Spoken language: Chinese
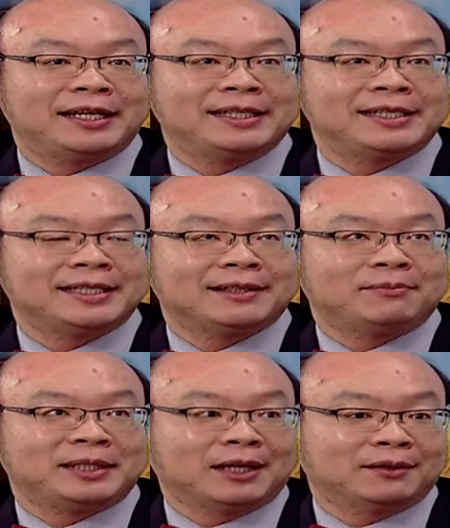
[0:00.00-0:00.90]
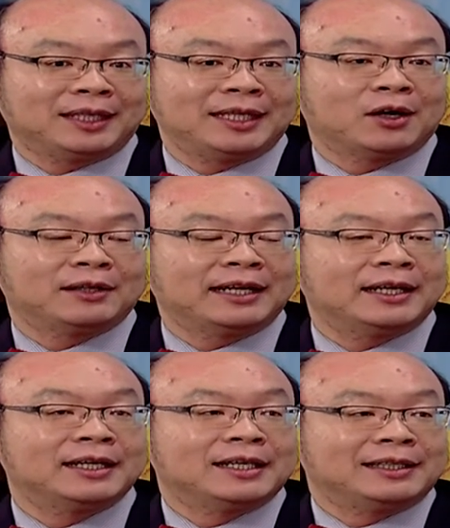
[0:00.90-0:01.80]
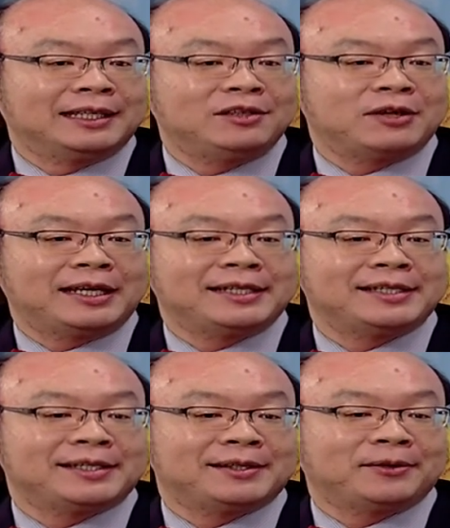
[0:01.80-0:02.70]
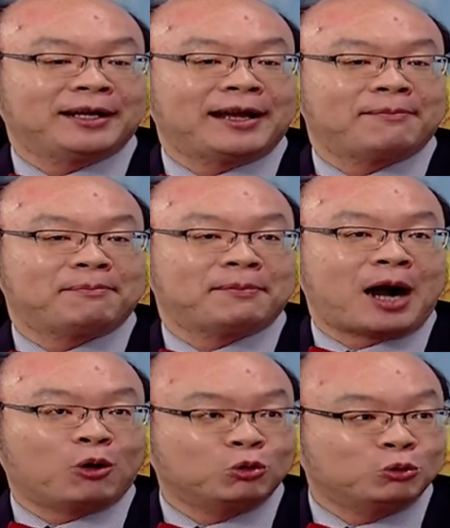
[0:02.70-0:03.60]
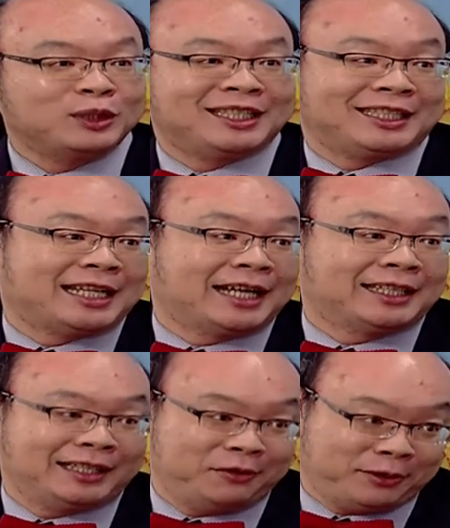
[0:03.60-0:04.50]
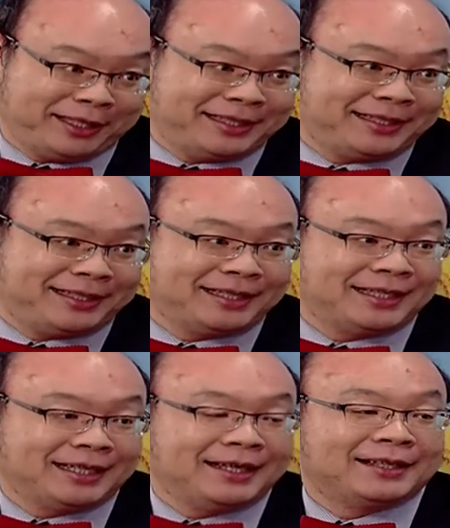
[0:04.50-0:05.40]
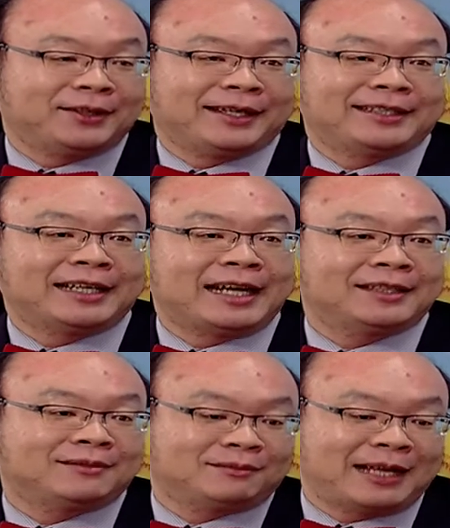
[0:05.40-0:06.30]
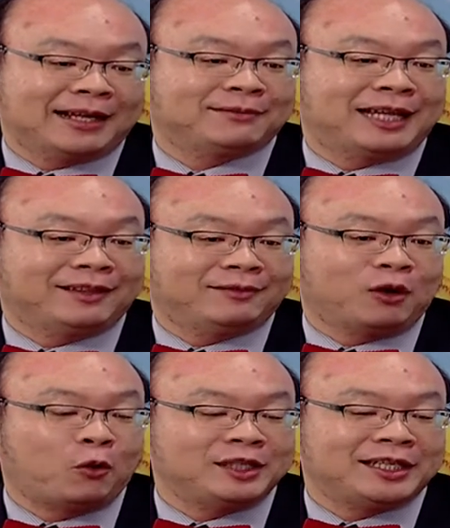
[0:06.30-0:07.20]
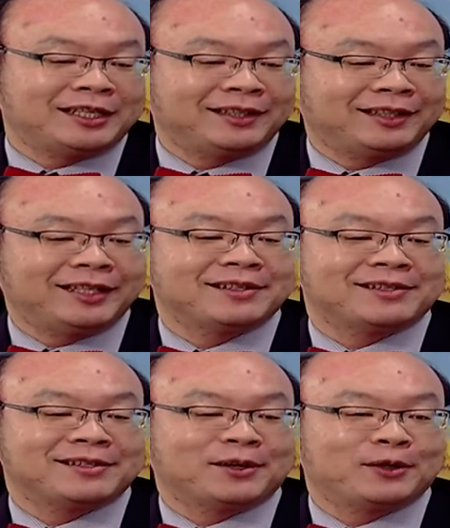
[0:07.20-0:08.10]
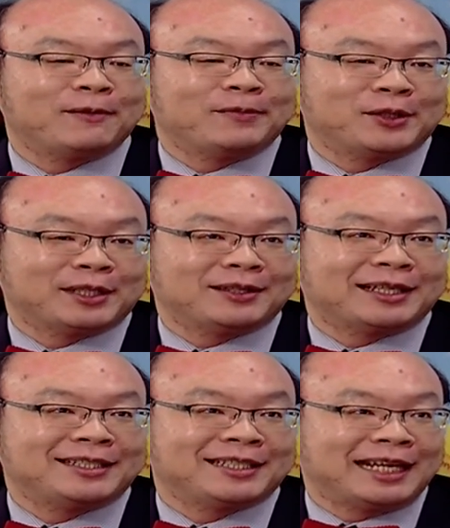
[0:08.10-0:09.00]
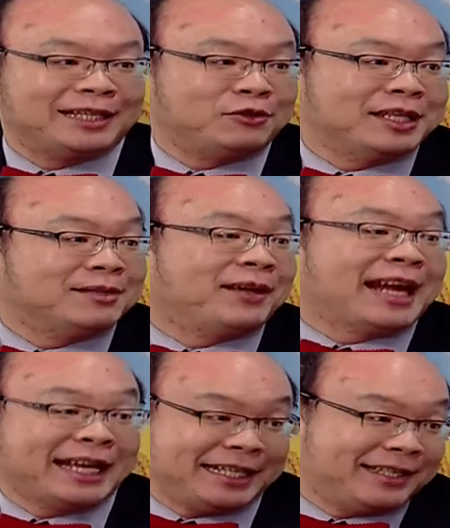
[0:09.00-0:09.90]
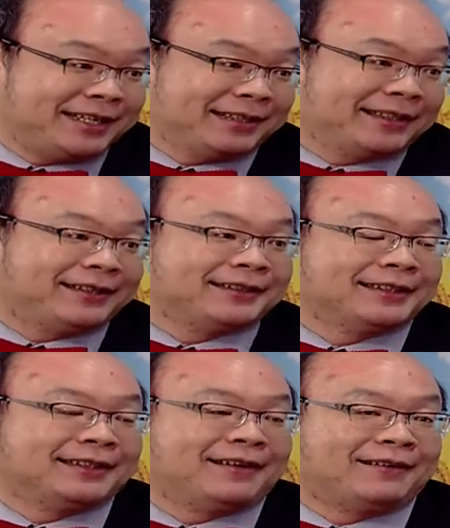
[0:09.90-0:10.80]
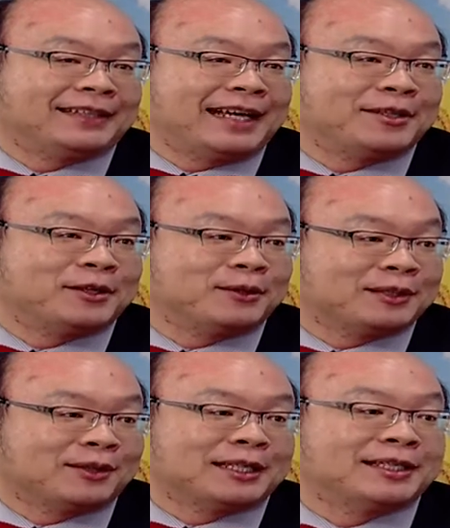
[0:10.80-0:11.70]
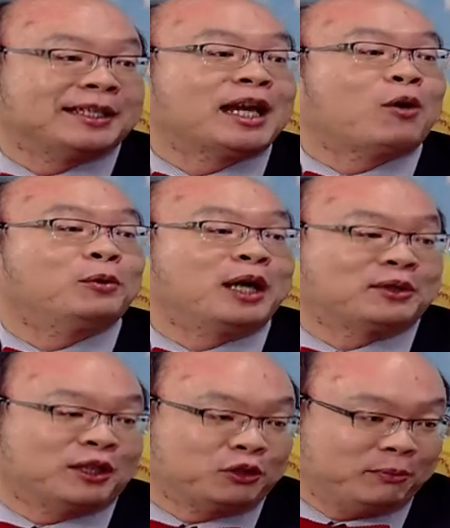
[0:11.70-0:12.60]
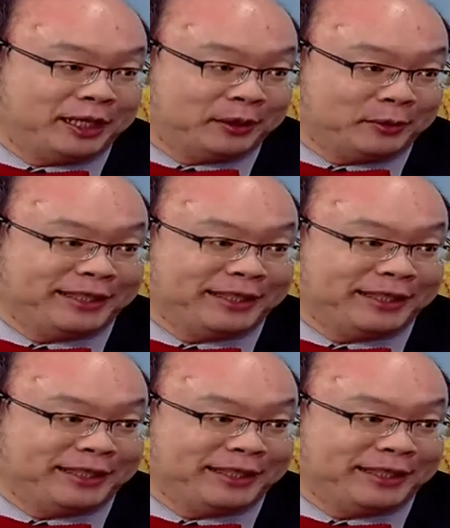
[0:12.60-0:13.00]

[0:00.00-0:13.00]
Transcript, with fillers: 因子比较低哈，那个凝血因子会来保护其他的凝血因子啊，对，当他他他 O 型的人低的时候，就造成其他凝血因子被他影响到，是，哦，那就造成这个药物药效就变短，